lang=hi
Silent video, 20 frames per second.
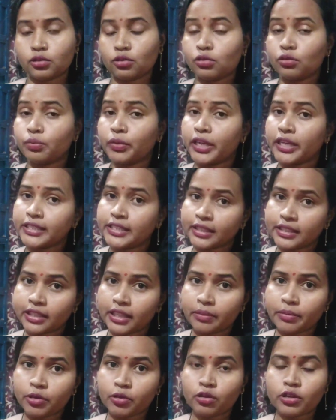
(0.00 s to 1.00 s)
तो मेरे
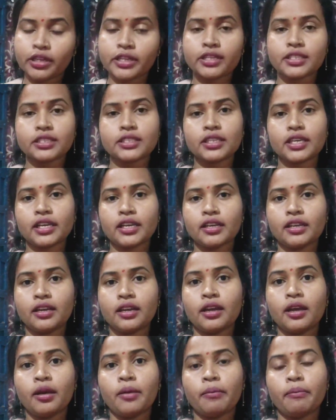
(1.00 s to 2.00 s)
जितने भी ऑडियंस है
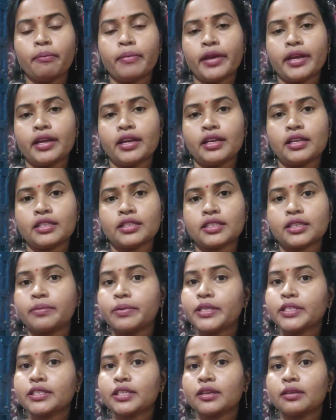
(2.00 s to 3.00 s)
मैं
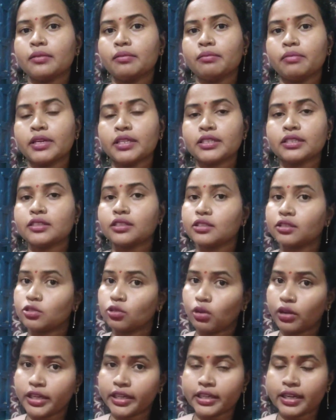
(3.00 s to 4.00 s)
सभी से बस
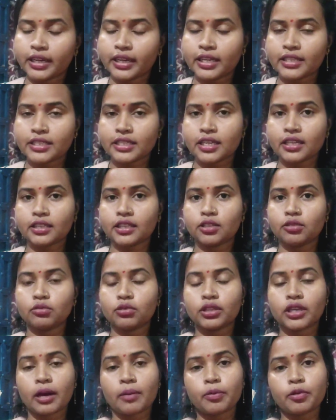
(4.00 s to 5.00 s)
सॉरी कहना चाहती
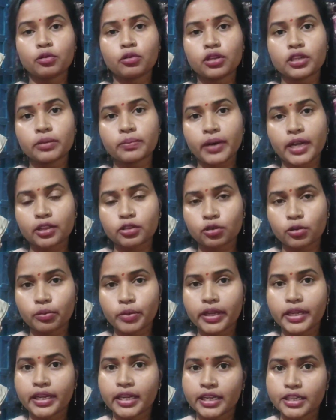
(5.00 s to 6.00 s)
हूँ कि आप लोगों की बात को
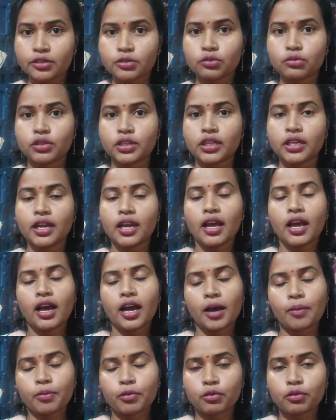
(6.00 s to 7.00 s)
मैं नहीं सुनी
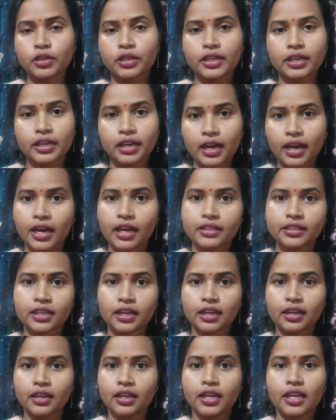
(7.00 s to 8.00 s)
आप लोगों ने कहा
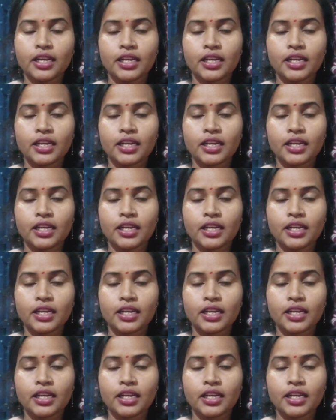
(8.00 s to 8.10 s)
था